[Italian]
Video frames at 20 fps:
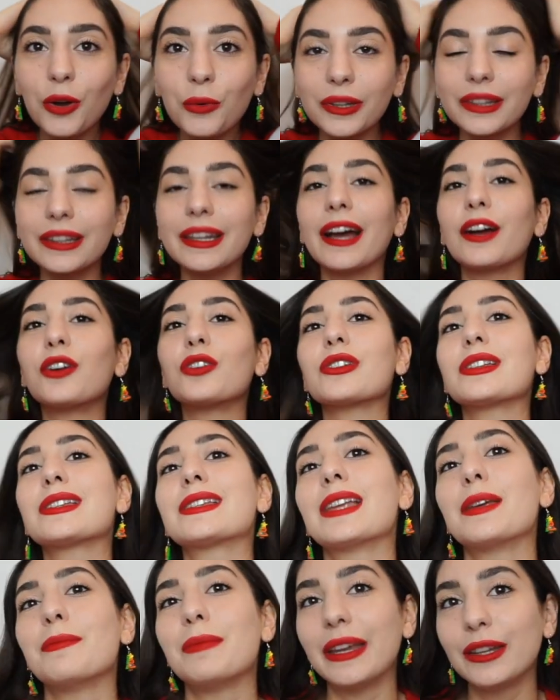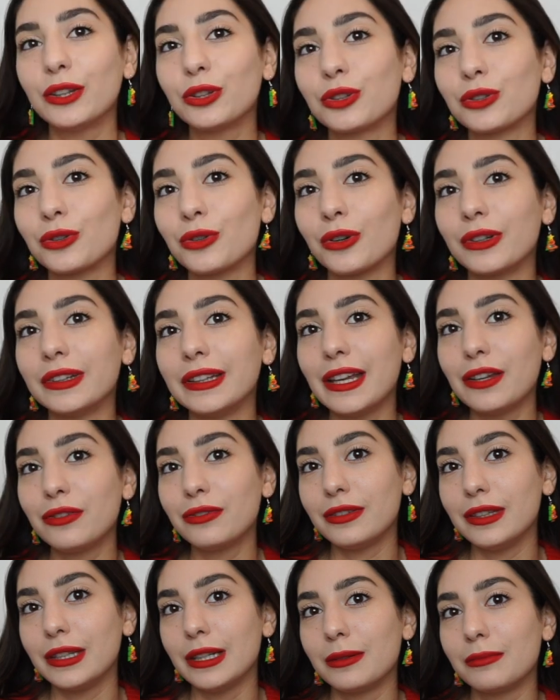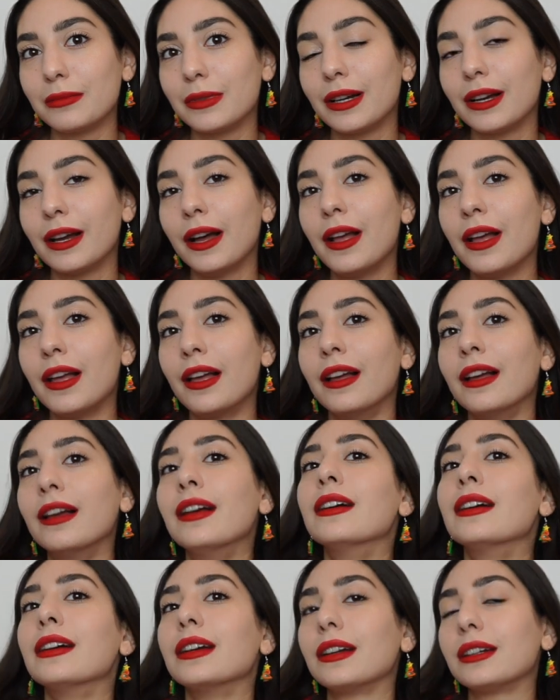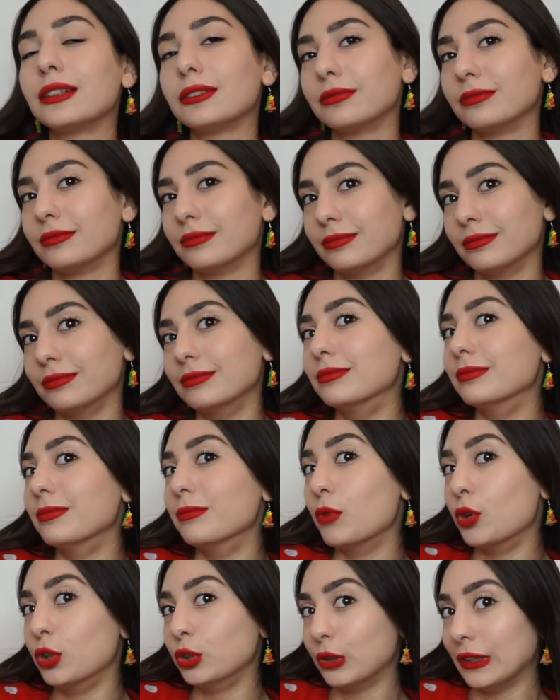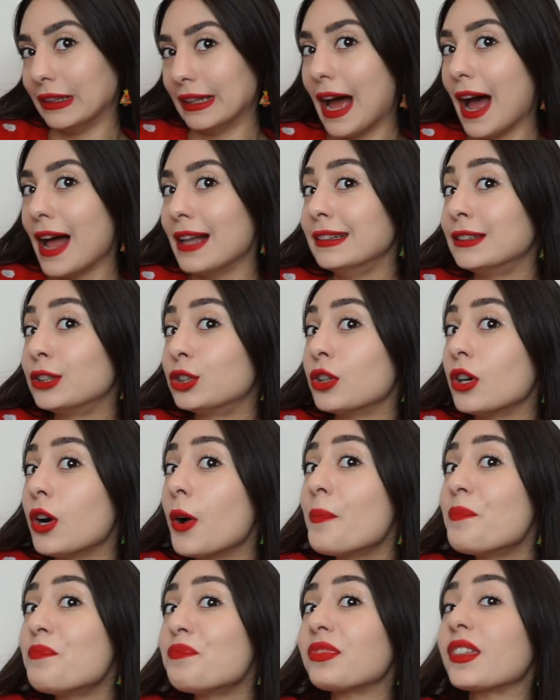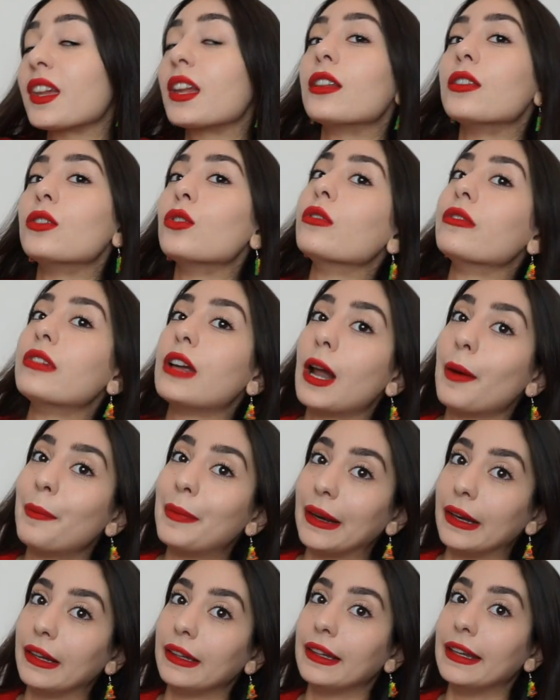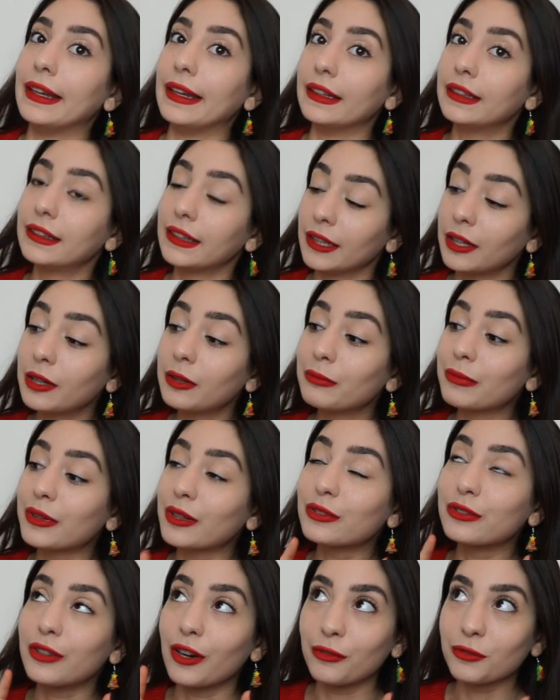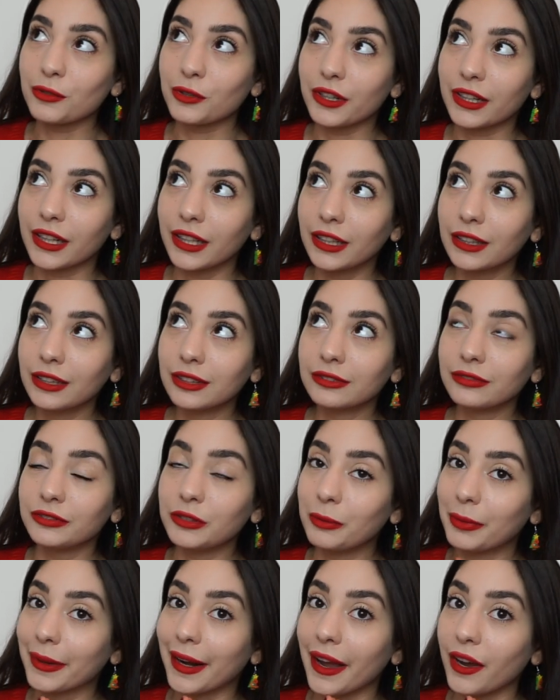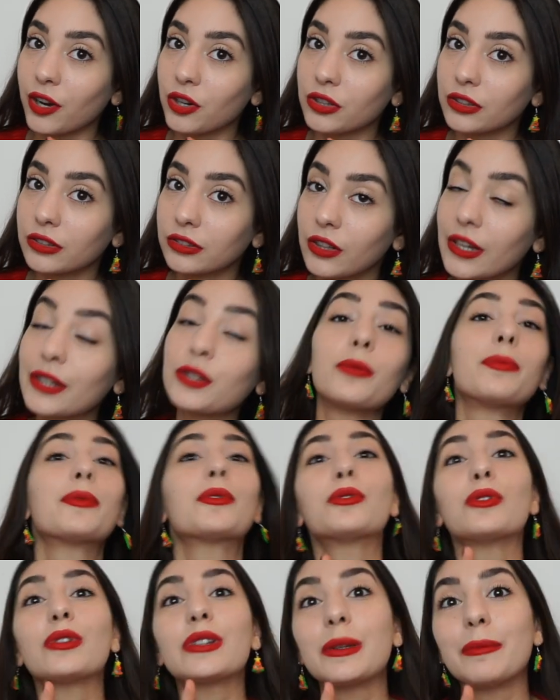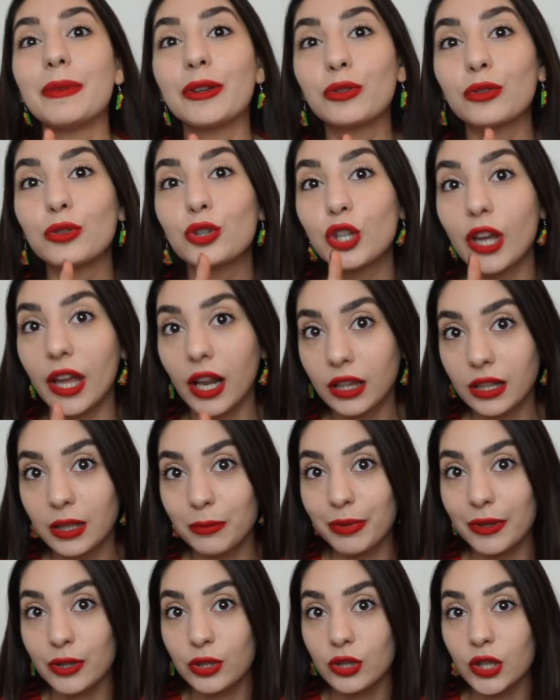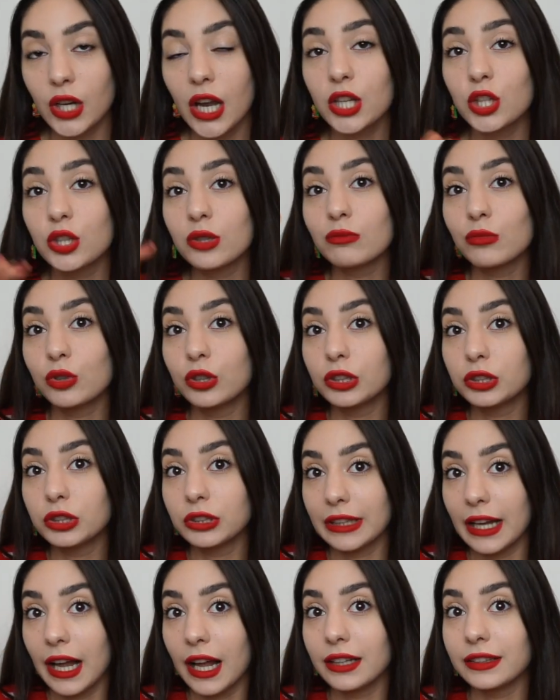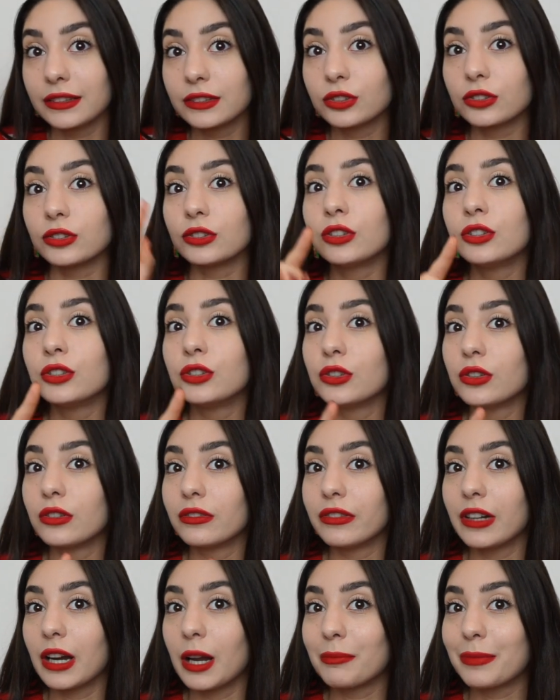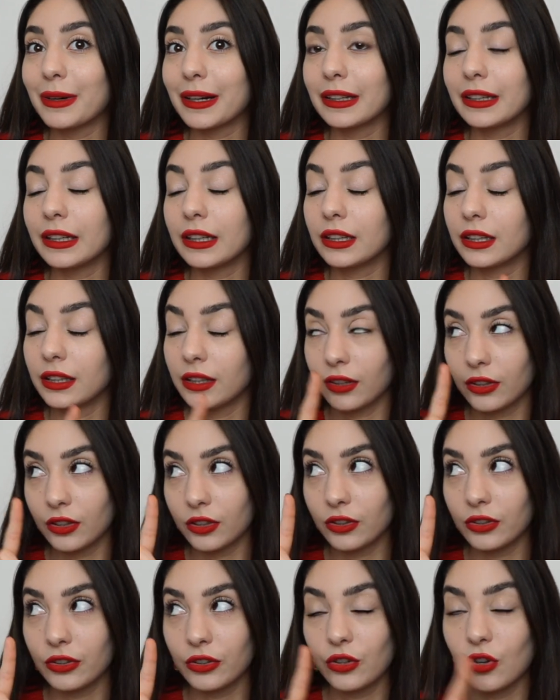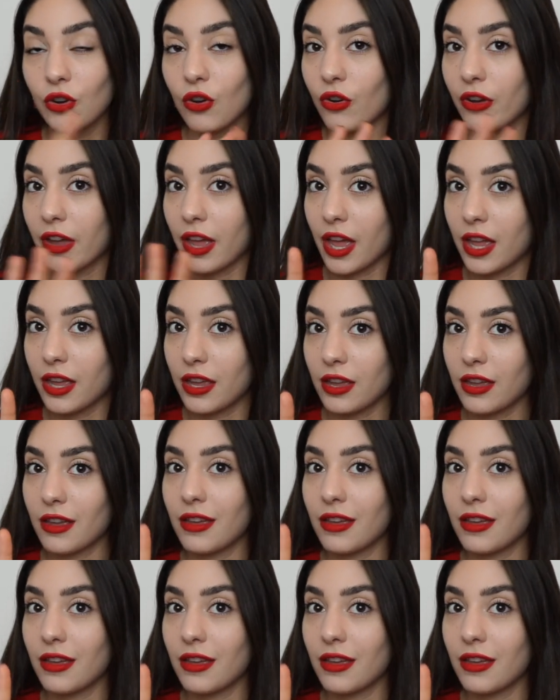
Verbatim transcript: quindi ecco, se metto dei film molto in alto, non ve la prendete, per favore, vi prego. E soprattutto se metto certi personaggi molto in alto, non ve la prendete, ok?